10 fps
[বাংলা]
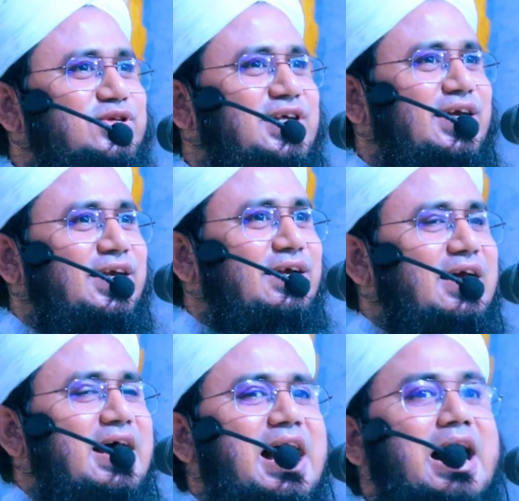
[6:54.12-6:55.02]
করছে
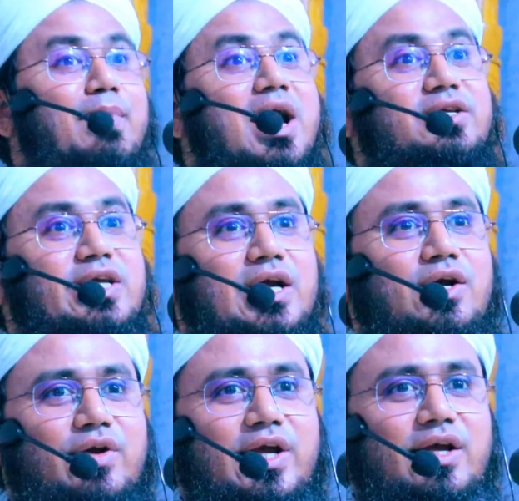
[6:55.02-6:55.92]
আবার সে কি
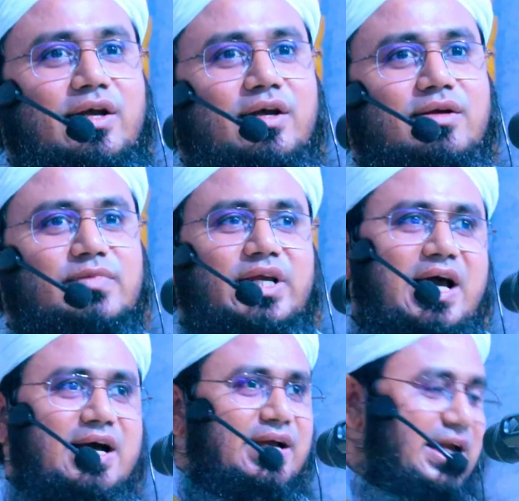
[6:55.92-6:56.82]
করে
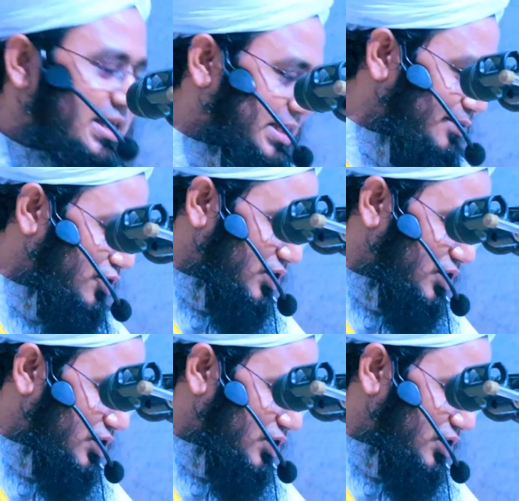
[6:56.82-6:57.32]
না এদিক দিয়ে